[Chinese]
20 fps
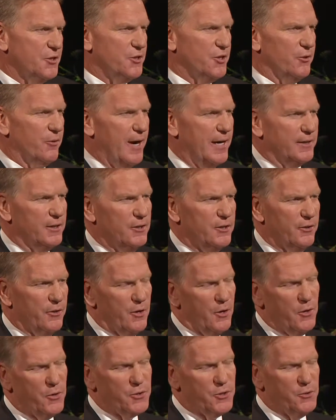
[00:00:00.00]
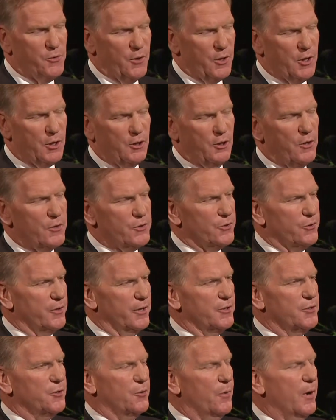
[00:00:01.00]
虽然我今晚的信息主要是
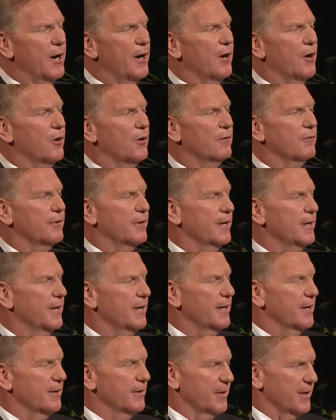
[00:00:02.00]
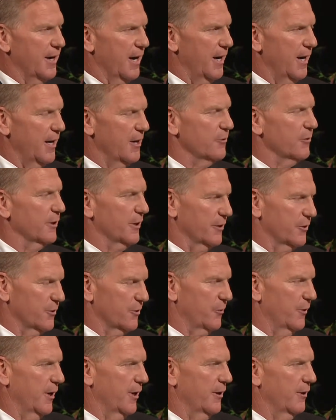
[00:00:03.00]
针对年龄接近十二
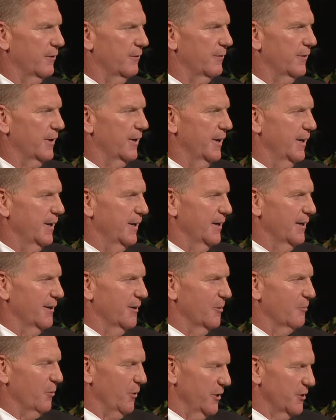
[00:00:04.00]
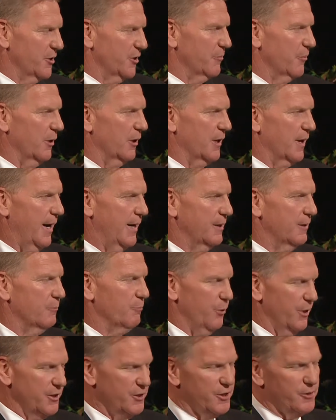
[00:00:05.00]
岁、不是一百一十二岁的人，
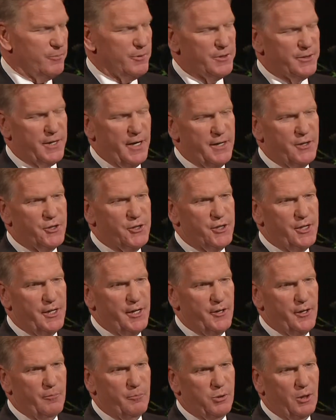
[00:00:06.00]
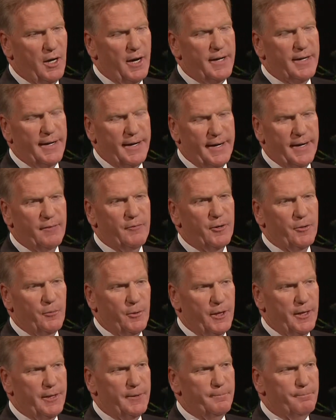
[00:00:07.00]
但是我所分享的
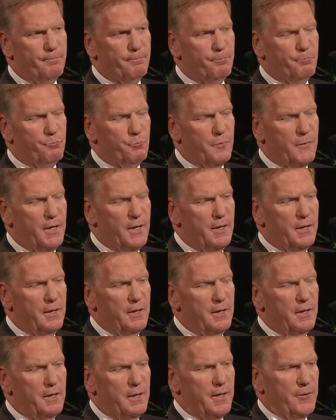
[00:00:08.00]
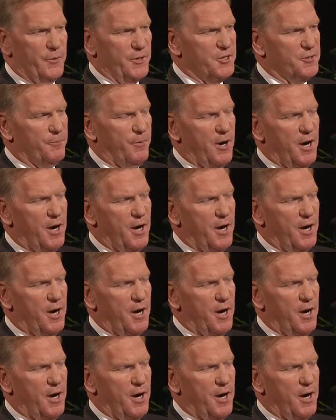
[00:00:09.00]
原则适用于每个人。